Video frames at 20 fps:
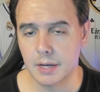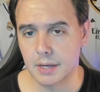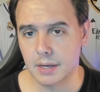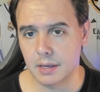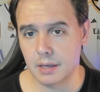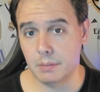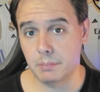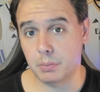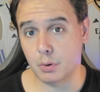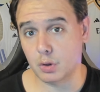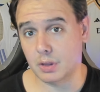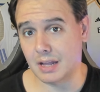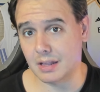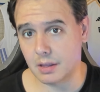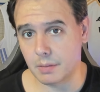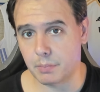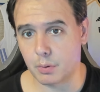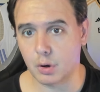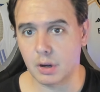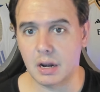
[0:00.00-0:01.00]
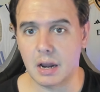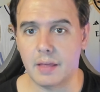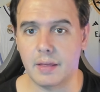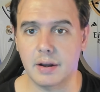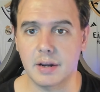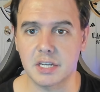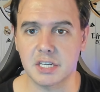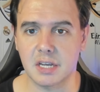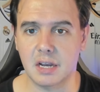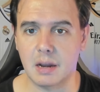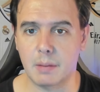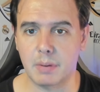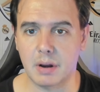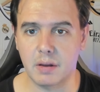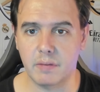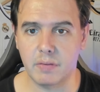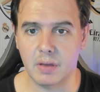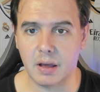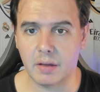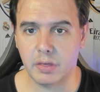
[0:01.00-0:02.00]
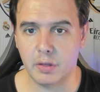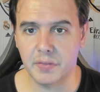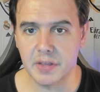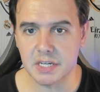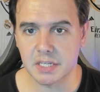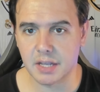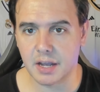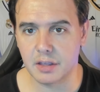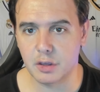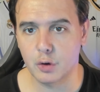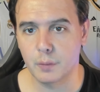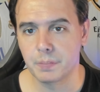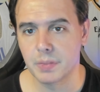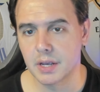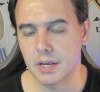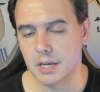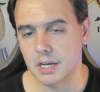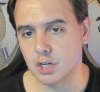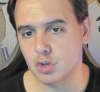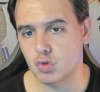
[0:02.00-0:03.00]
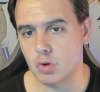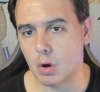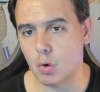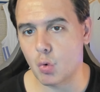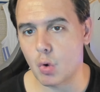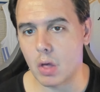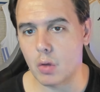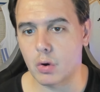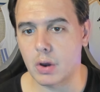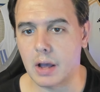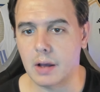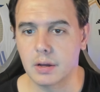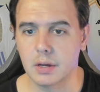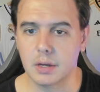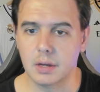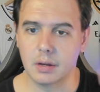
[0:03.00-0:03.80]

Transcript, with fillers: importante porque la danesa en la planificación de este año es una jugadora